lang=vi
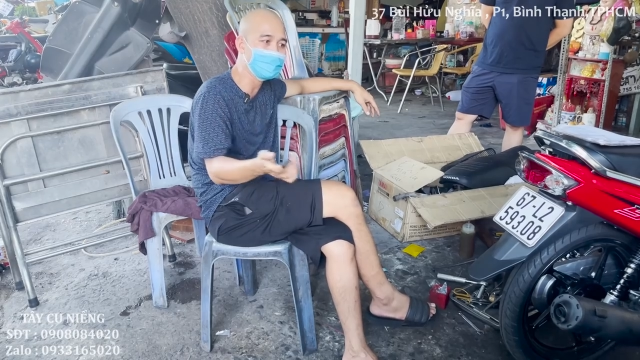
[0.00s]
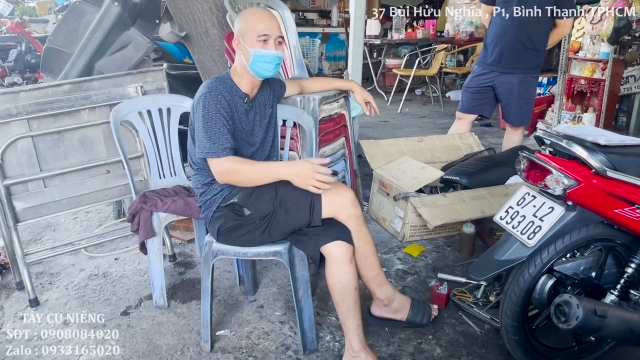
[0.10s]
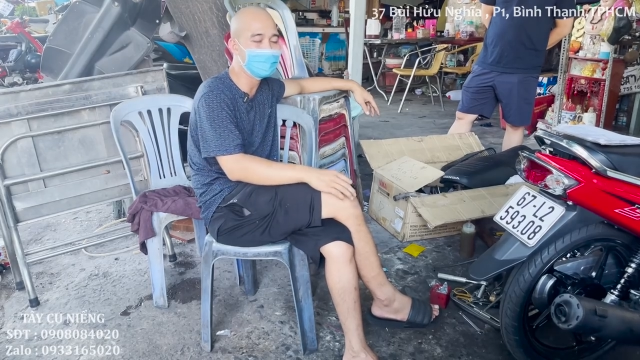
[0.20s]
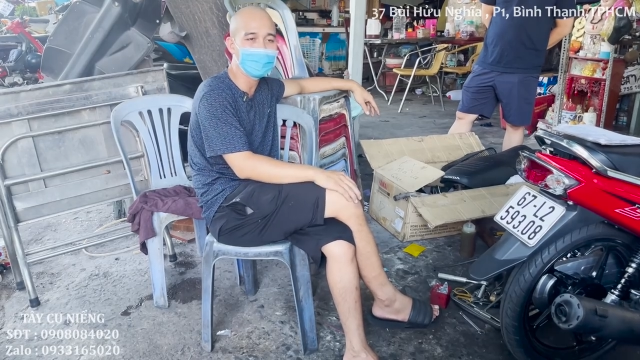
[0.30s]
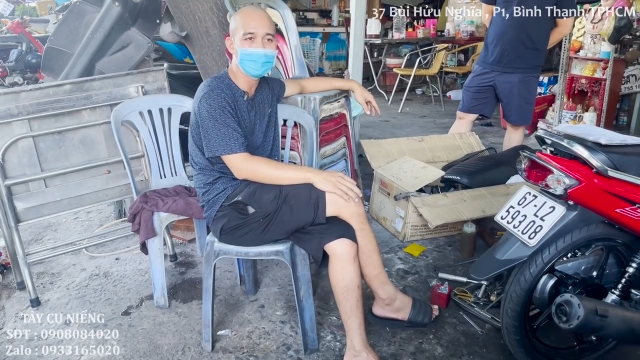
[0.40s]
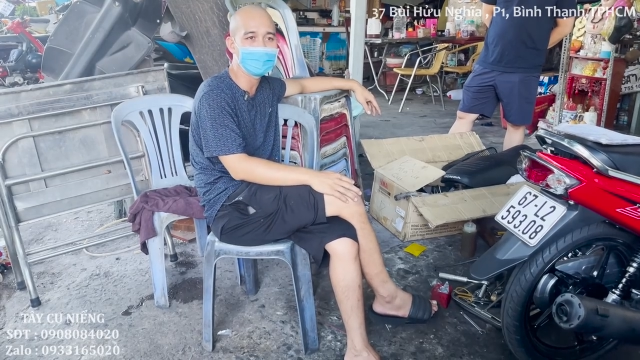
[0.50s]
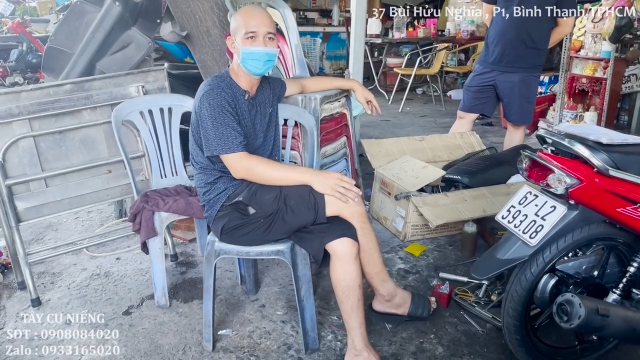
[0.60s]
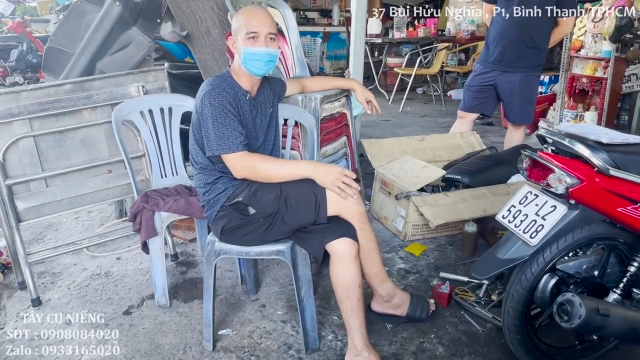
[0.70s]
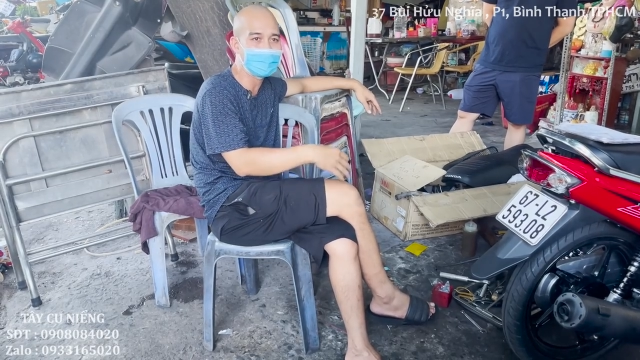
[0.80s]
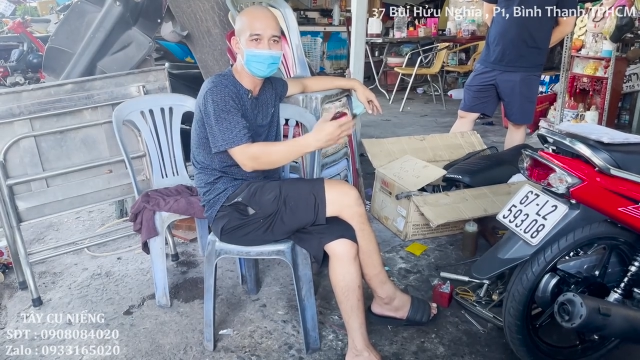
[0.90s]
chủ xe luôn bởi
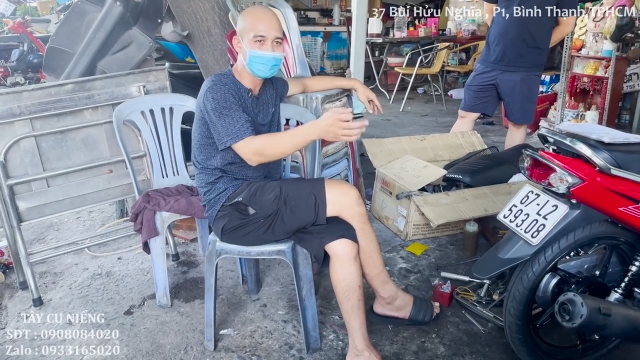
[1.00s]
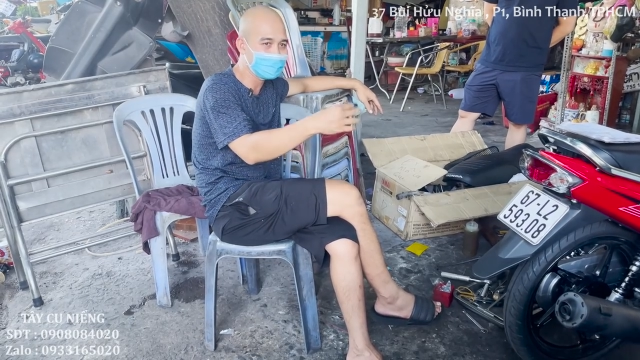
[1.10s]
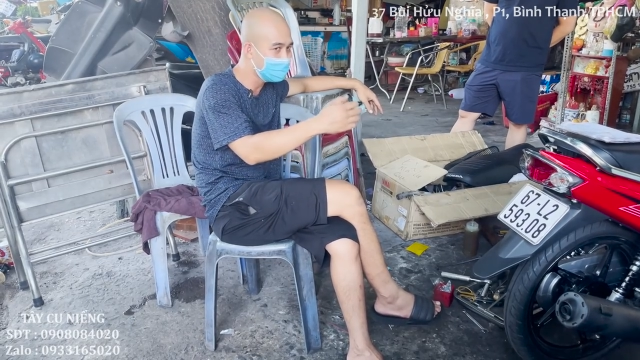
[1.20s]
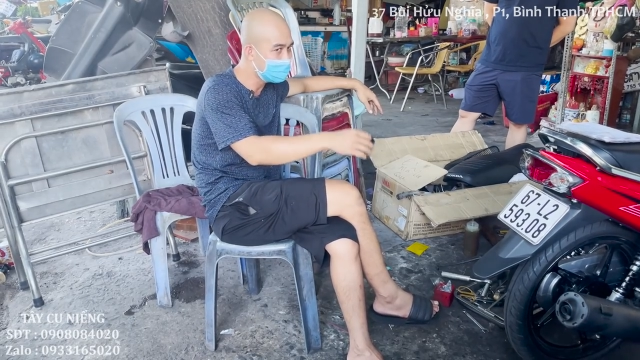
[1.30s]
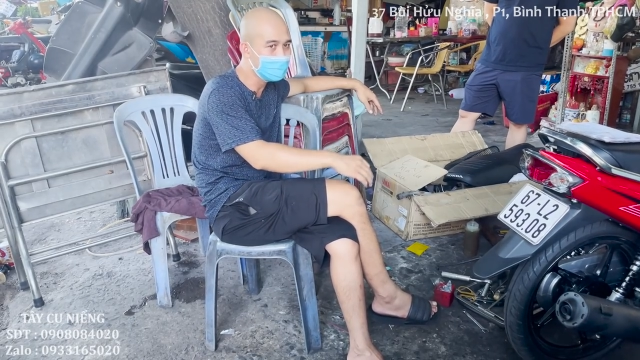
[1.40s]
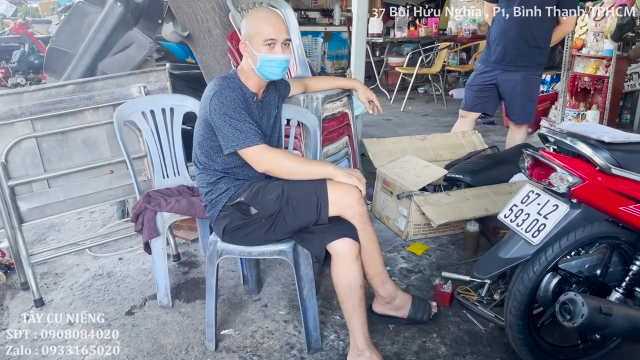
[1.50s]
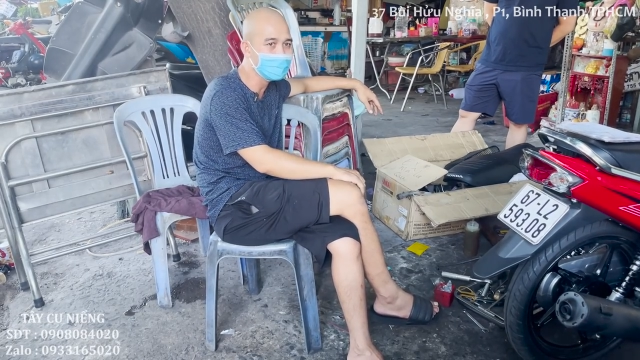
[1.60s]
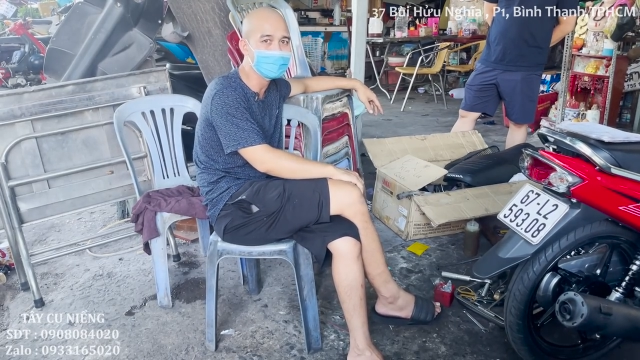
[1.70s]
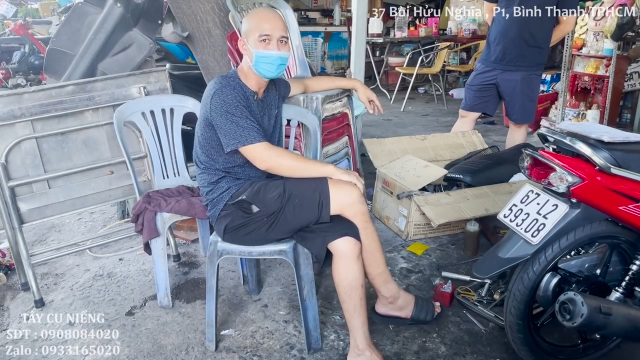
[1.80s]
vì em là cái tính em không thích